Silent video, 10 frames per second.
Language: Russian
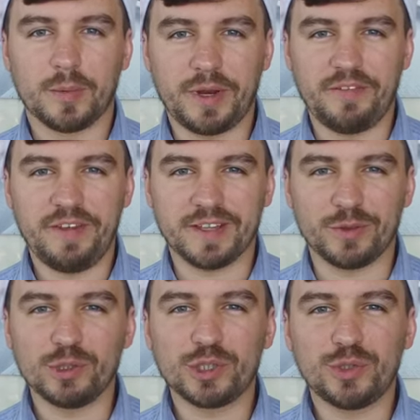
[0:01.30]
Привет!
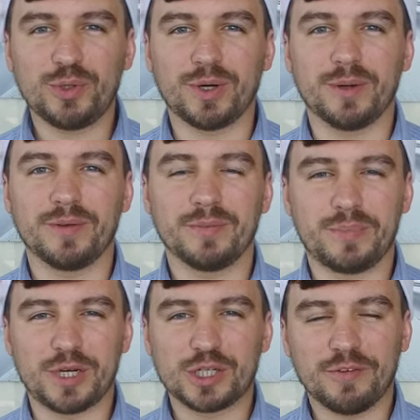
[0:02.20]
Ну что,
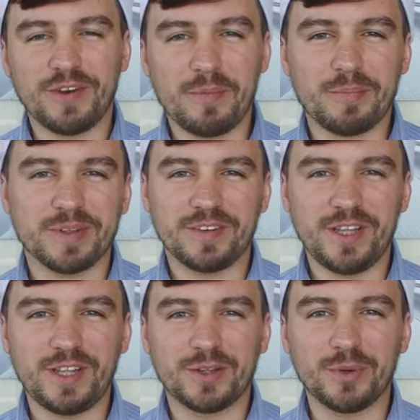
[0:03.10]
пришло время
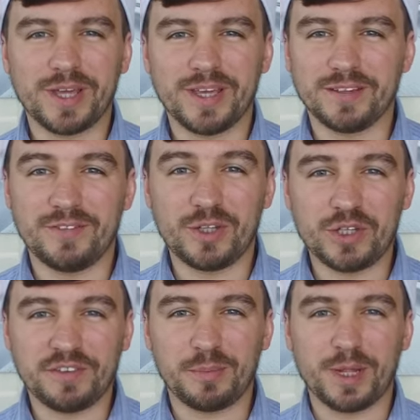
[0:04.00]
подводить итоги
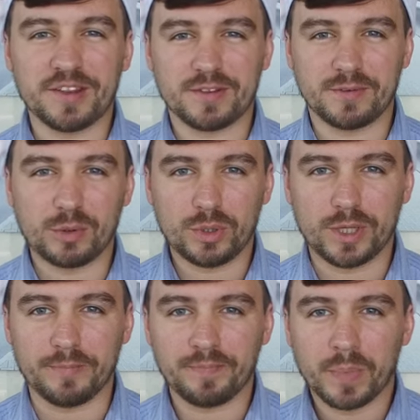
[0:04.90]
2017
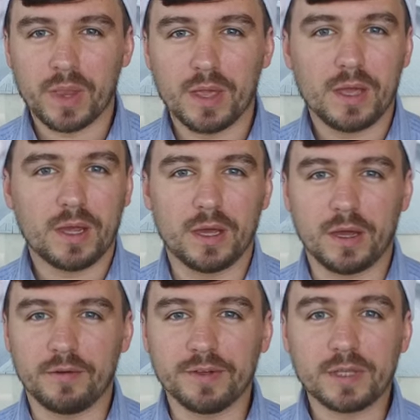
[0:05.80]
года.
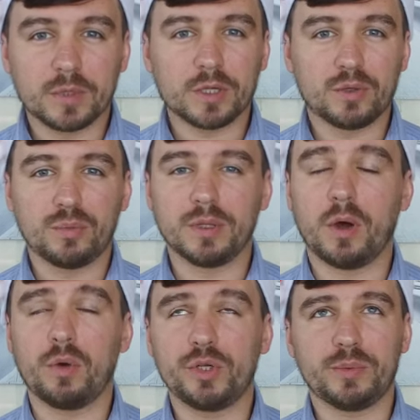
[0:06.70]
Э, в этом году
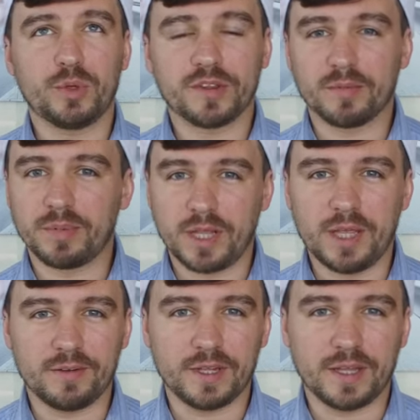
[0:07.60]
было очень много
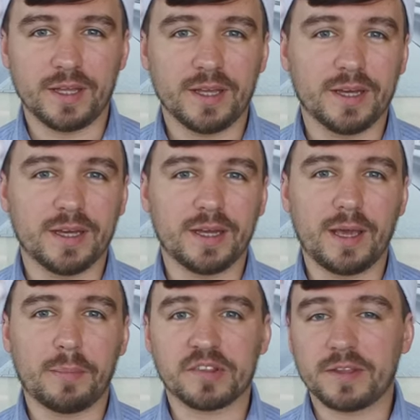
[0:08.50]
запланировано. Э,
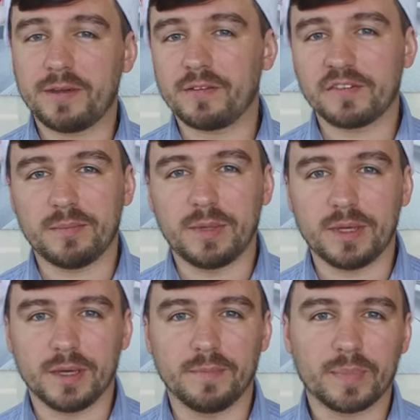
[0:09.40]
я поставил
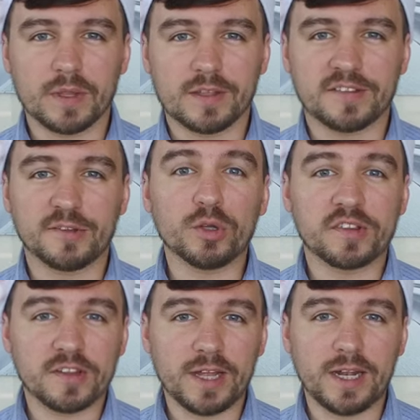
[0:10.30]
себе 100
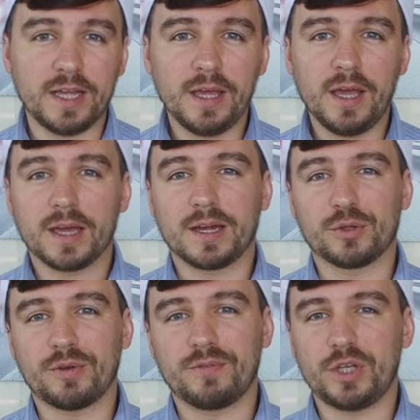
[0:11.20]
целей, к
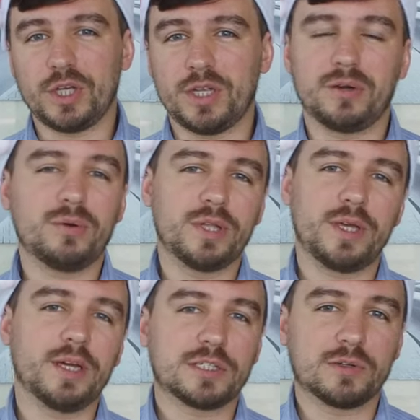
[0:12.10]
которым в течение года
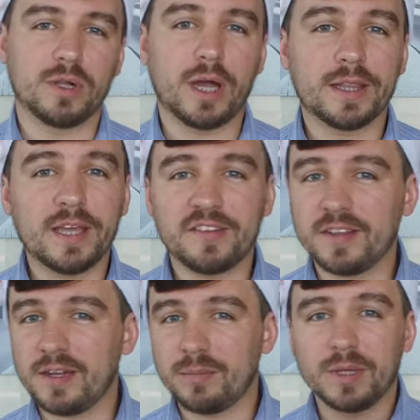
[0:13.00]
я шел. Одна из
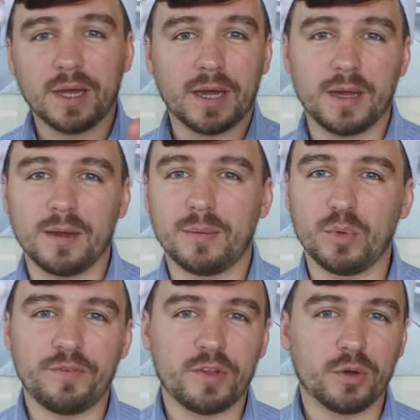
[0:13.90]
целей была э,
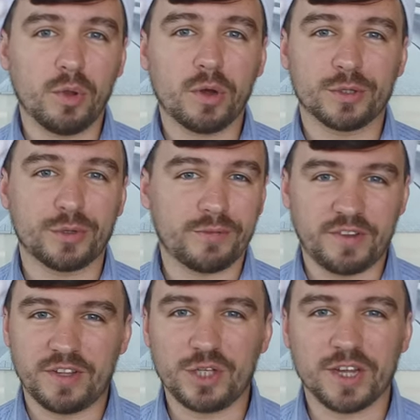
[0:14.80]
мой видеоблог, который
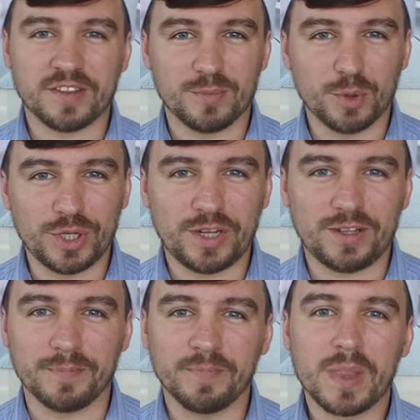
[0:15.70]
вы сейчас
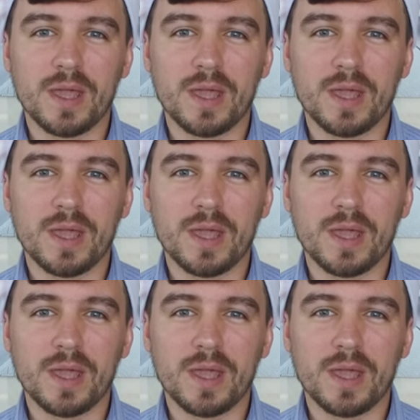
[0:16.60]
смотрите,